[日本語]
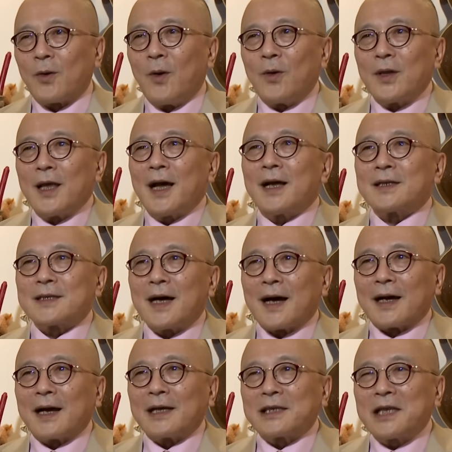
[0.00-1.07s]
これが
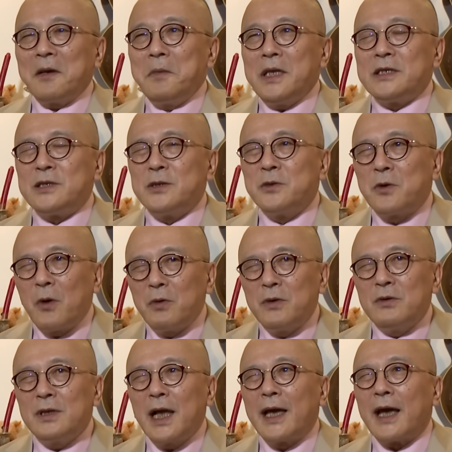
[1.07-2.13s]
さ、片目15
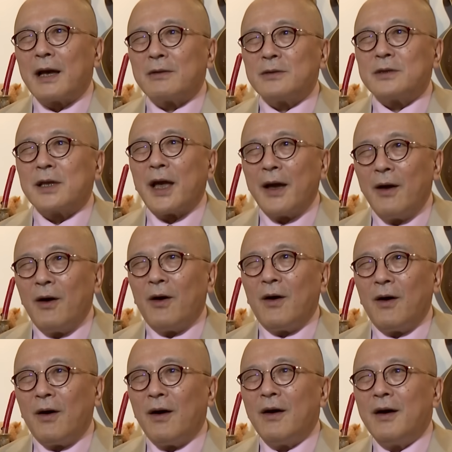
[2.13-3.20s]
分ぐらいやるんだよ。
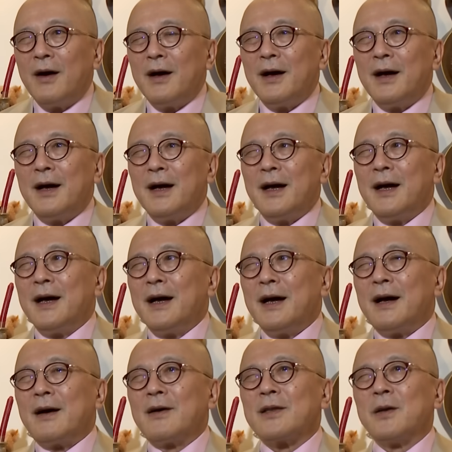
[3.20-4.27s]

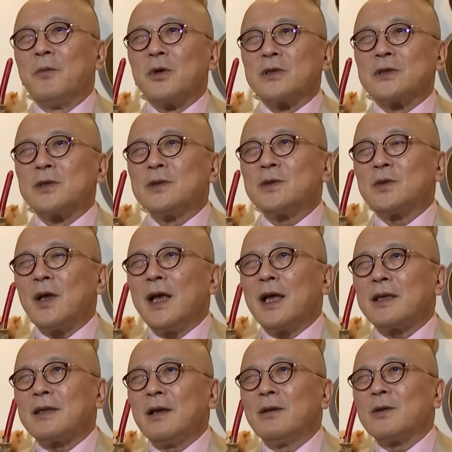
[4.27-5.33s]
ほいでもうずっと
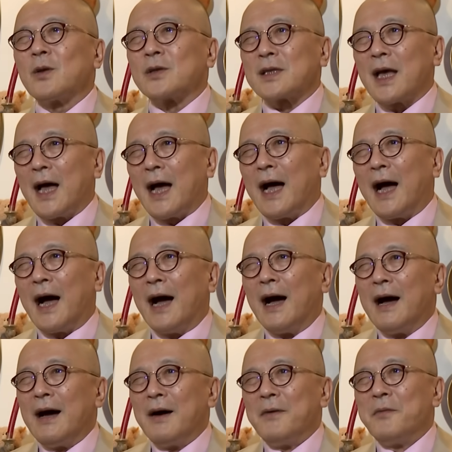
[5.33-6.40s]
やってるとさ。
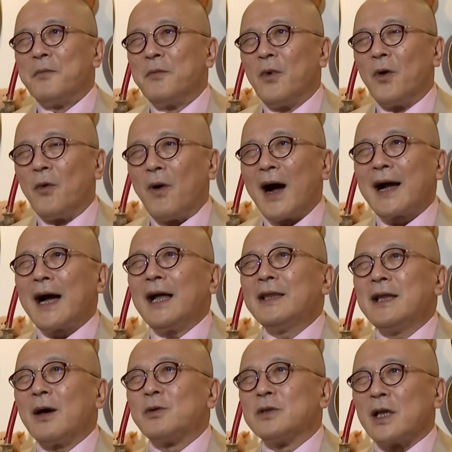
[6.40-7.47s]
もう分か
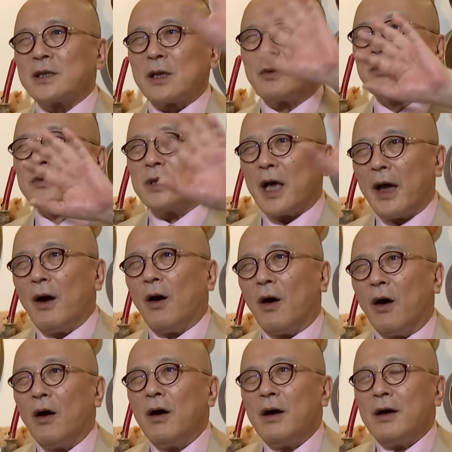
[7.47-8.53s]
んなくなってくんだ
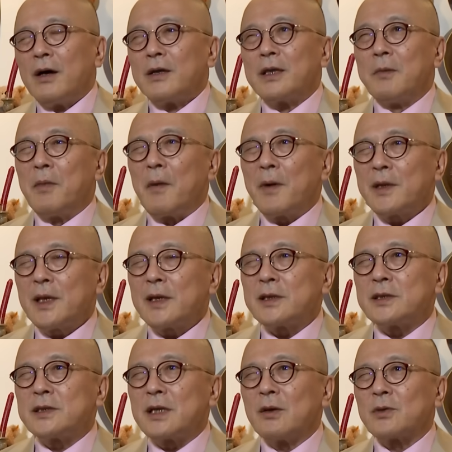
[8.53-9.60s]
よ。でまばた
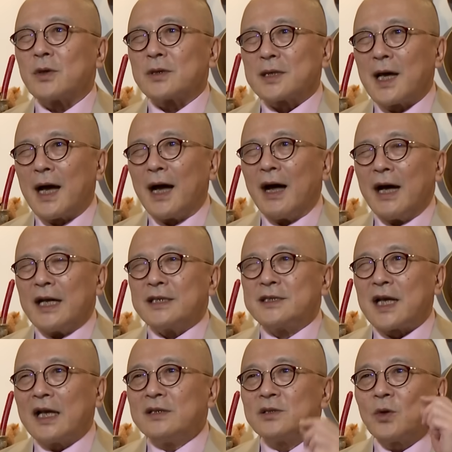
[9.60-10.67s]
きしちゃうとさ
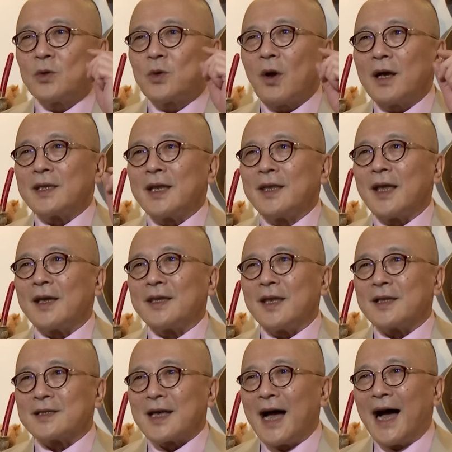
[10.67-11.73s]
残像とか出てき
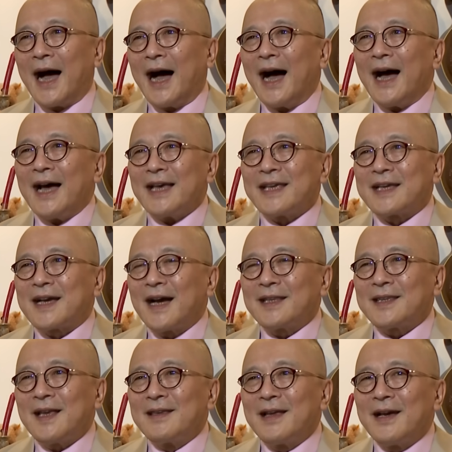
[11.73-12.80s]
てさ光っ
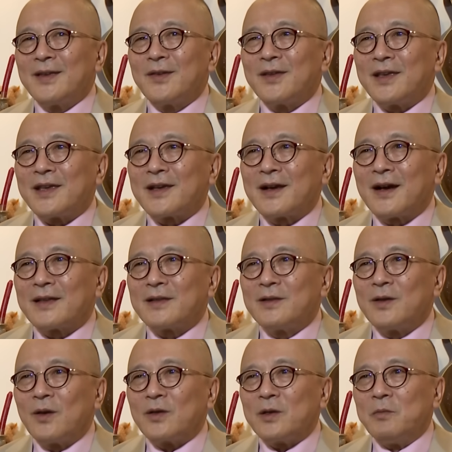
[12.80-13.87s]
てないのに光
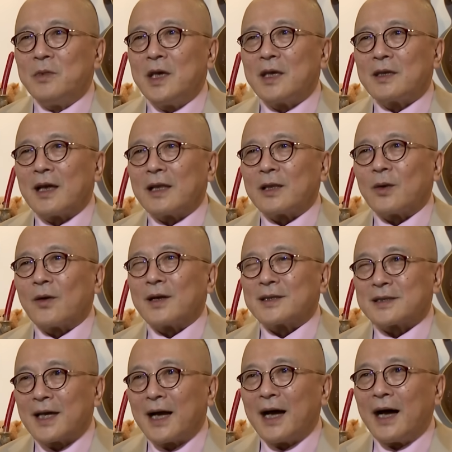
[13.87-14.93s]
るように見えたりとか
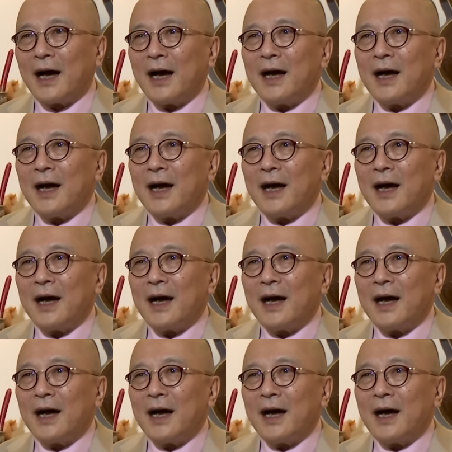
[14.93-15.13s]
さ、